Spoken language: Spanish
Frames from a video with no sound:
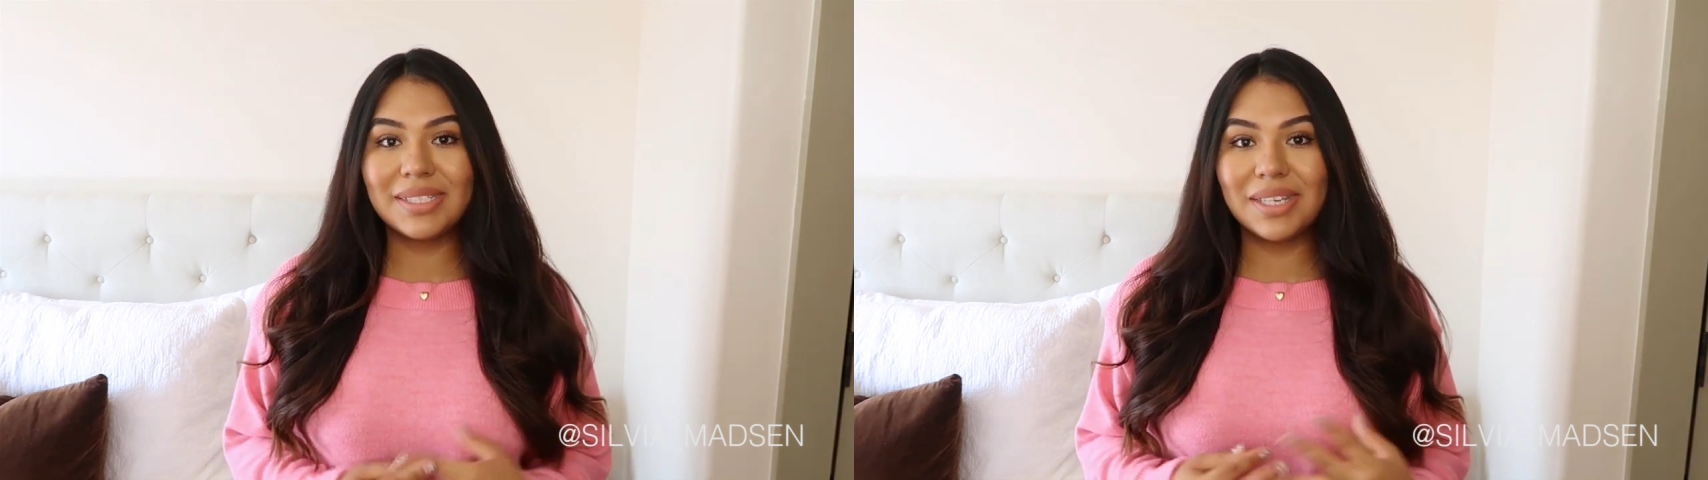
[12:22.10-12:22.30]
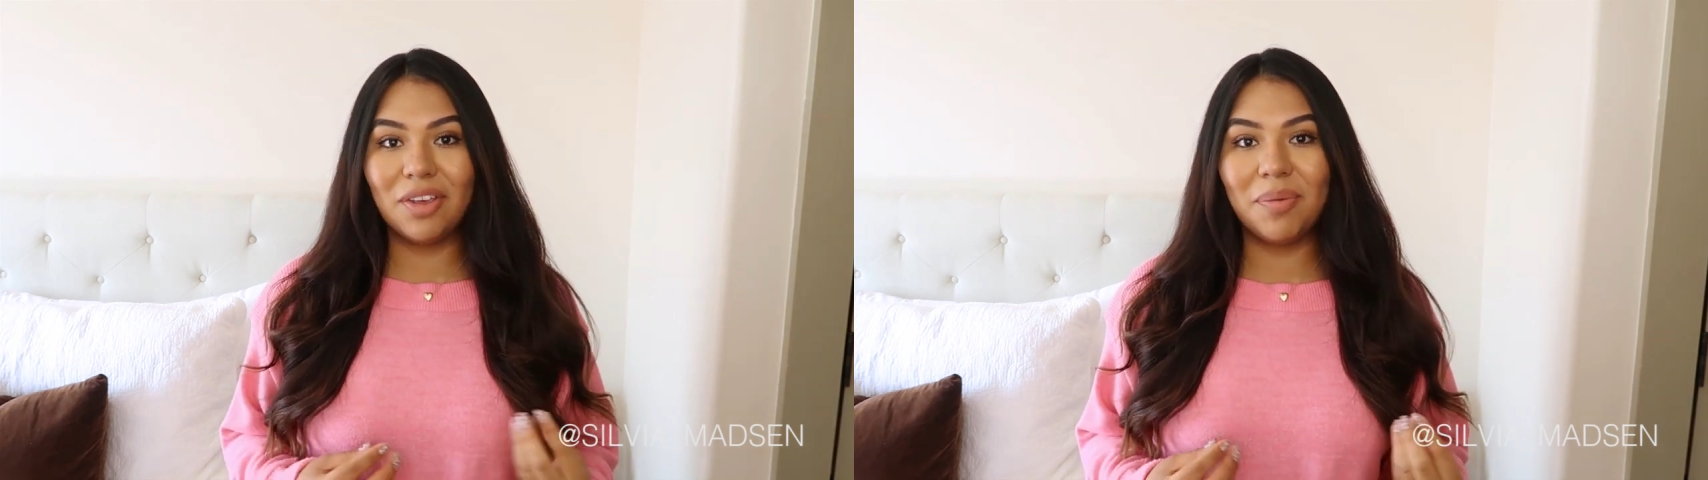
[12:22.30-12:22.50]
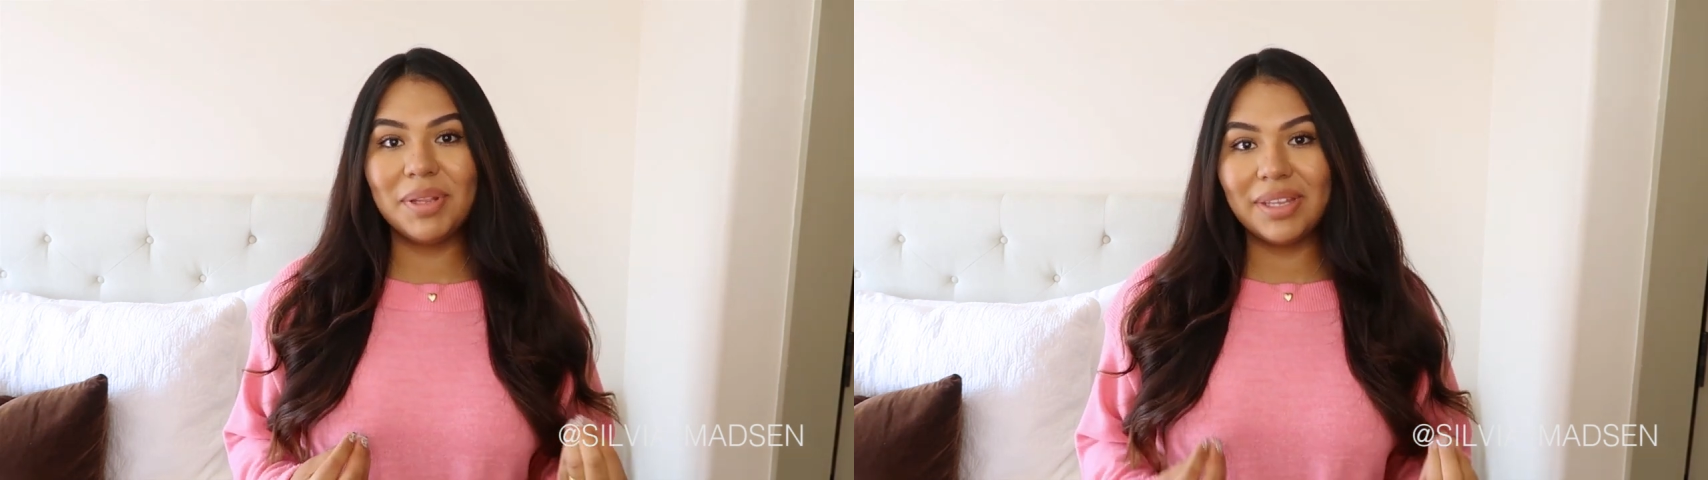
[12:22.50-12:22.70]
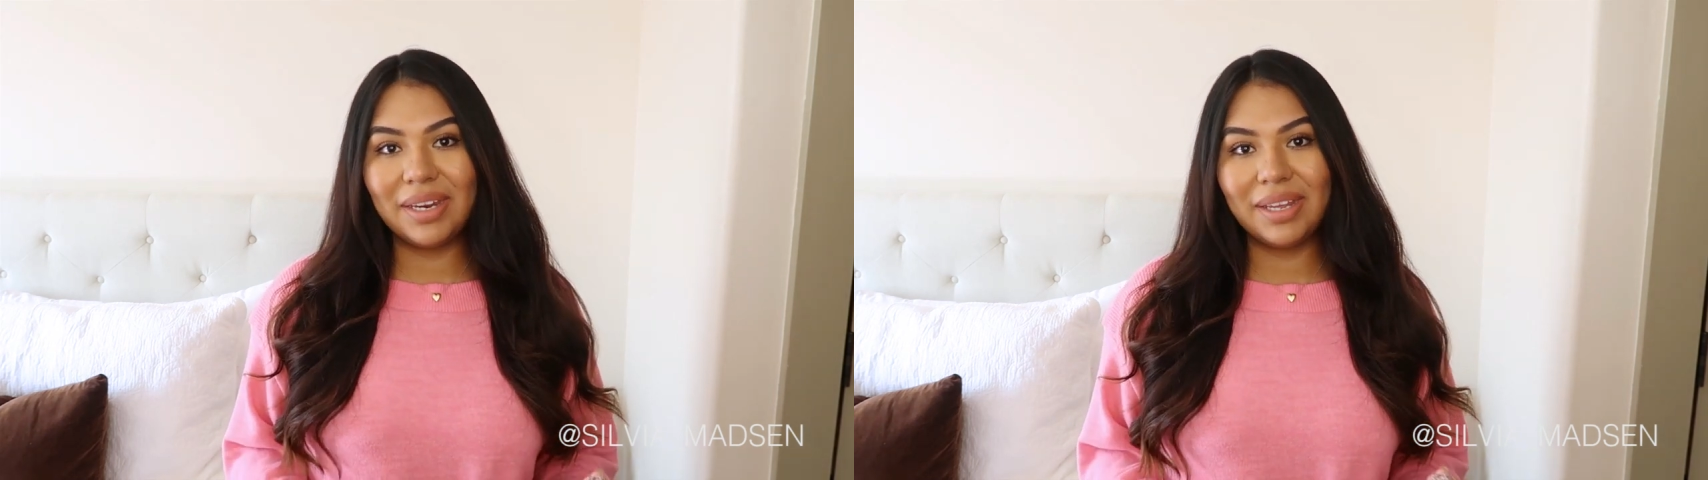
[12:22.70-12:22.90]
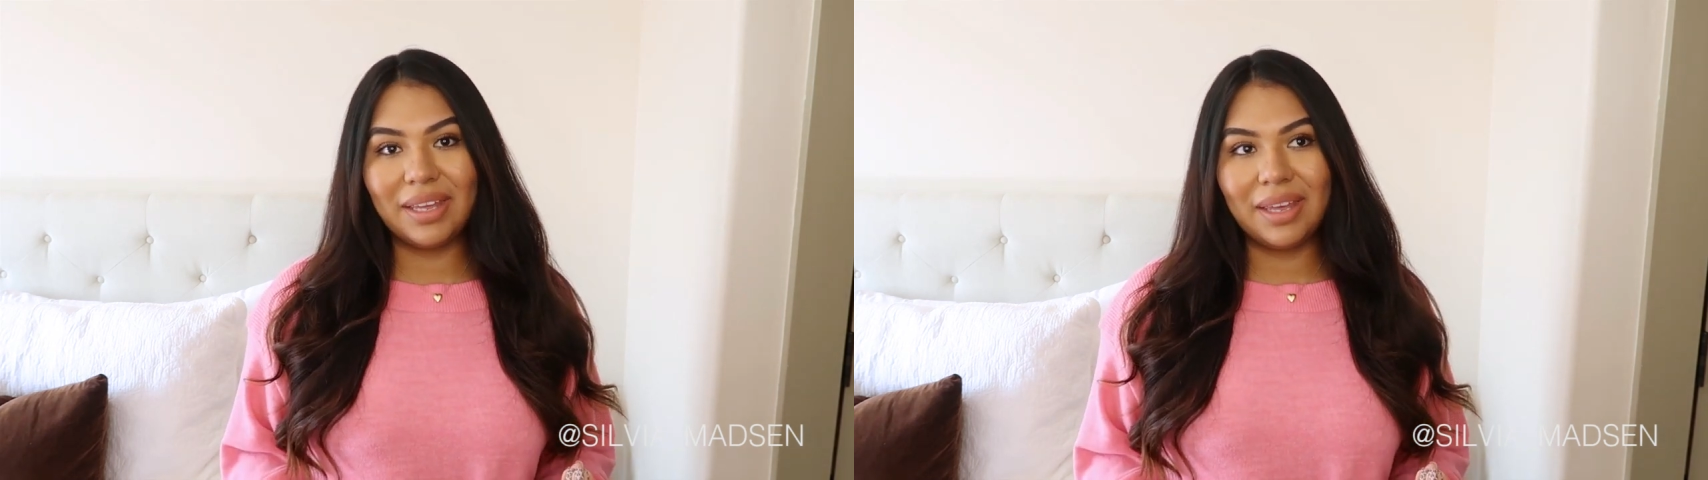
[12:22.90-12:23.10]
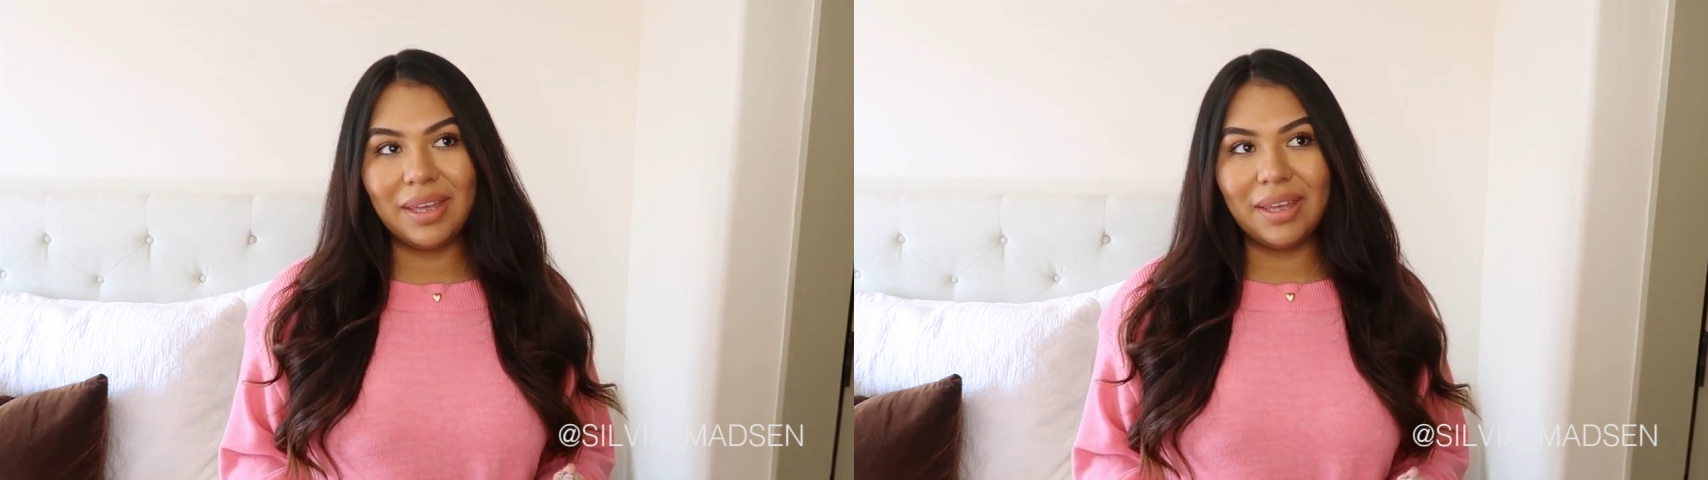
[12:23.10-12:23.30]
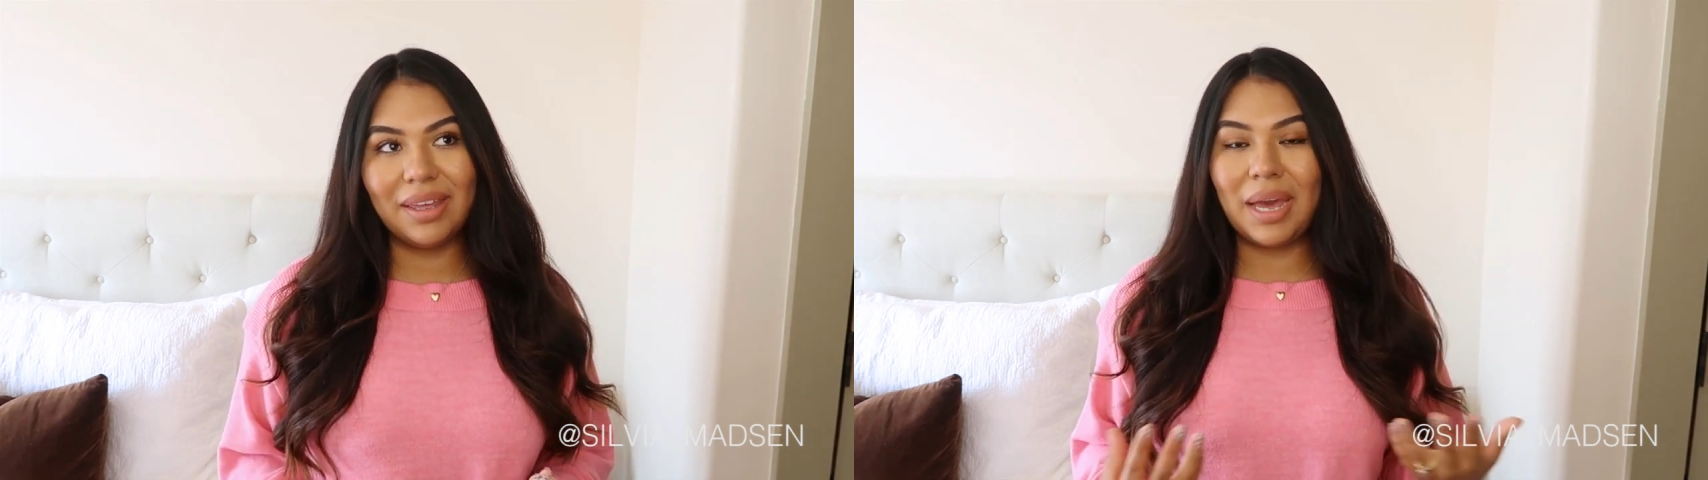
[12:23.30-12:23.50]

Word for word: Desde que yo me enteré que